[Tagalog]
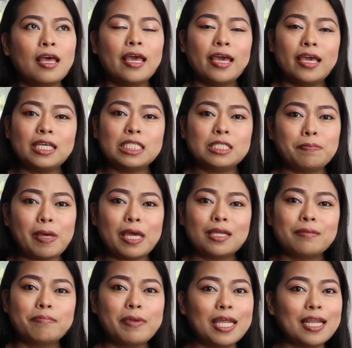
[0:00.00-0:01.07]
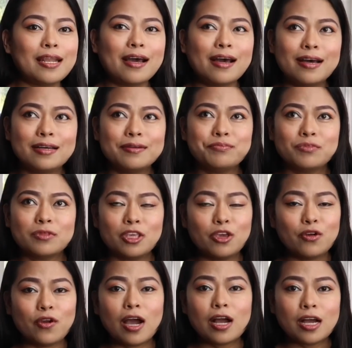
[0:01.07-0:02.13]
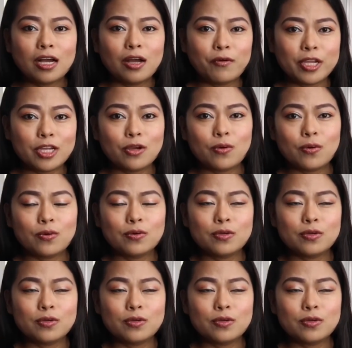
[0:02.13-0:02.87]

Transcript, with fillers: expect me na yun ang gagawin ko.